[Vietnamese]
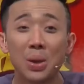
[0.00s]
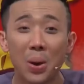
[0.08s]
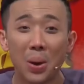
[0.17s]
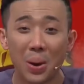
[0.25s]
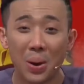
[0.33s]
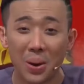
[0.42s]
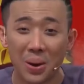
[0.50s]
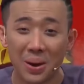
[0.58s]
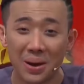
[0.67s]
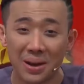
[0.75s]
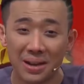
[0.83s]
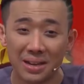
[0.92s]

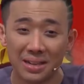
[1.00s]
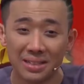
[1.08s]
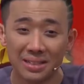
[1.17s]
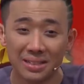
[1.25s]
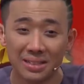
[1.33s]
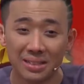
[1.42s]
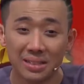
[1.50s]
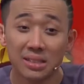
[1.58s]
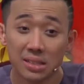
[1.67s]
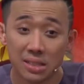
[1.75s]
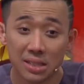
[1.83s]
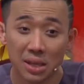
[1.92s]
nhỏ
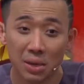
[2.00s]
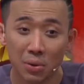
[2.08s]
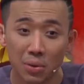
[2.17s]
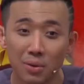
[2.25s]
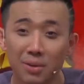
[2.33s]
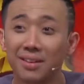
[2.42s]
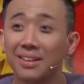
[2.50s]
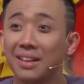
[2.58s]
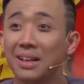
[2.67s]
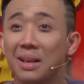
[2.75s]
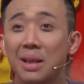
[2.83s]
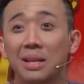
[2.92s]
xíu
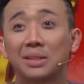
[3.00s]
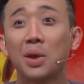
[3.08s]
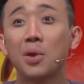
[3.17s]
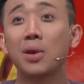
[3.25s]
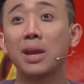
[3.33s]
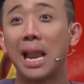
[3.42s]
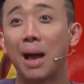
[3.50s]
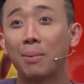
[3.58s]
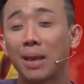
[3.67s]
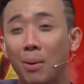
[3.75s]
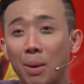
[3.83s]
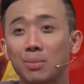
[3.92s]
xíu cái làm
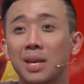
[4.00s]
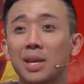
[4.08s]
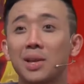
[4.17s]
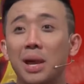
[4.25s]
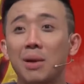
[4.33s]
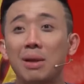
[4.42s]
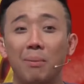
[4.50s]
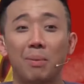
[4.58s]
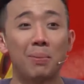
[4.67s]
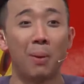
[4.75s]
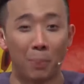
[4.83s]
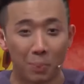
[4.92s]
cái ông em xin kia làm
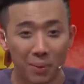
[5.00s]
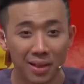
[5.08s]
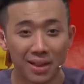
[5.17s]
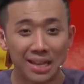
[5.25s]
cái phục